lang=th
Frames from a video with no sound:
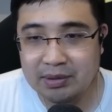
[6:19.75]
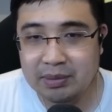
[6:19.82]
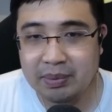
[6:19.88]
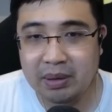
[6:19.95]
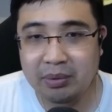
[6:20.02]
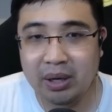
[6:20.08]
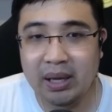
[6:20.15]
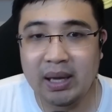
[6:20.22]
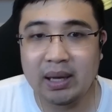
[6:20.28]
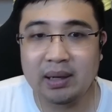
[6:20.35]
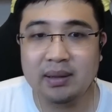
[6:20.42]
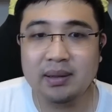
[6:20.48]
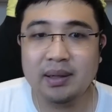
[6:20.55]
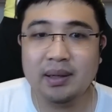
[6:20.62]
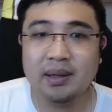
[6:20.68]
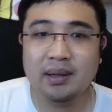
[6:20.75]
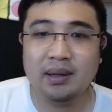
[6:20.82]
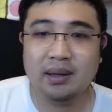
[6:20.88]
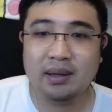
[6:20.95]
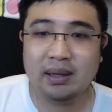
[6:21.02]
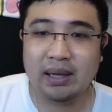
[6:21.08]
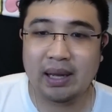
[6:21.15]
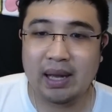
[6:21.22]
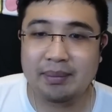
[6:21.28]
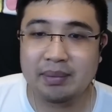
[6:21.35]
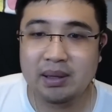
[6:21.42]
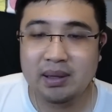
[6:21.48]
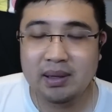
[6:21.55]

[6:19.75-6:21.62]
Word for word: บจะเป็นพระเอกเลยนะครับ